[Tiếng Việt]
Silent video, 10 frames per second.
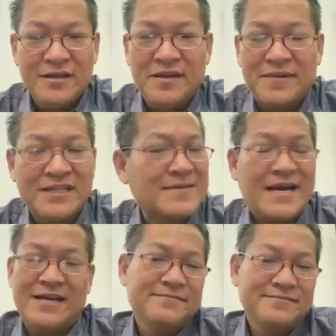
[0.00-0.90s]
vậy phải đăng các
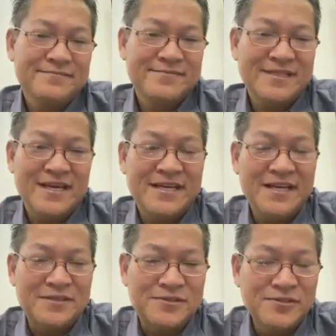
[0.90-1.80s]
bạn này hãy
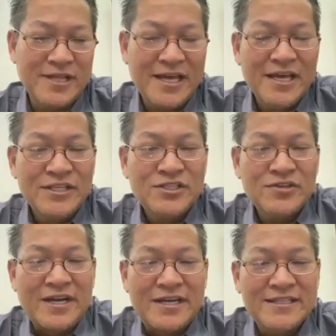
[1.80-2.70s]
kê đường xu ta
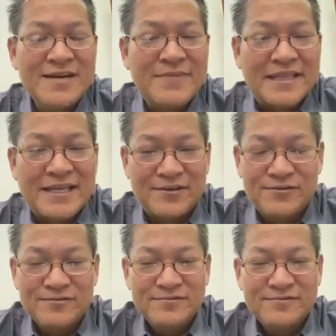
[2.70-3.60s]
cho bạn nắng thương mạch
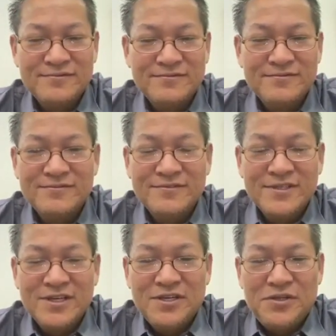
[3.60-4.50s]
tẩu
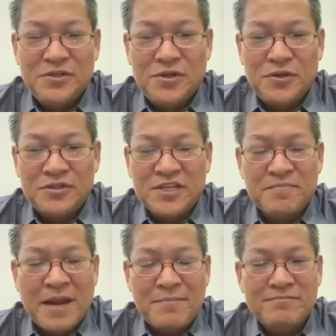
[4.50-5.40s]
lội sẽ
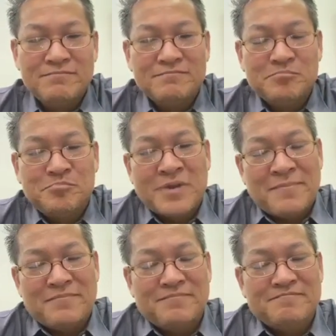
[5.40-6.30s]

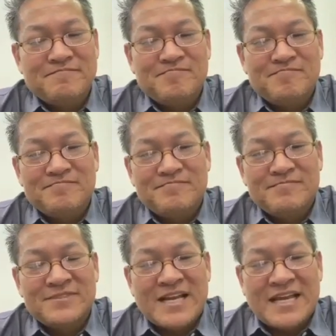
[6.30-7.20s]
bập
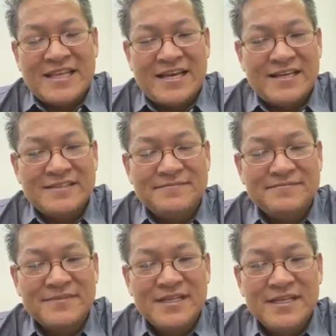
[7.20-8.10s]
sạch thả
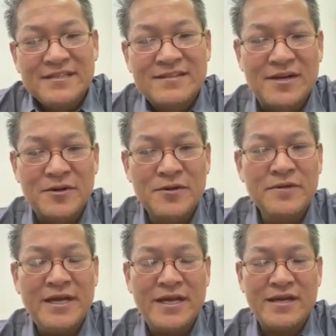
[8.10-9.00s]
tàu
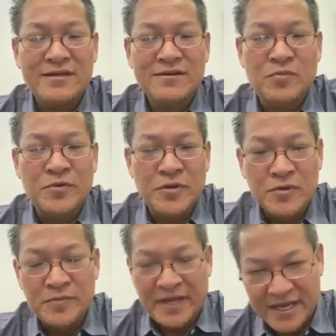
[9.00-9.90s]
rô nè cục
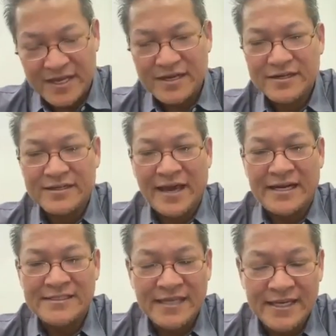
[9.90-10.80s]
krong nè
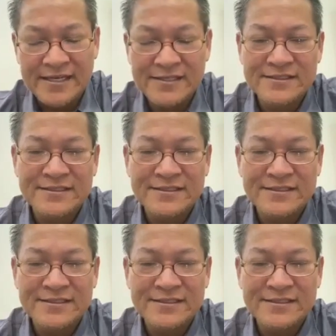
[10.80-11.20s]
đại che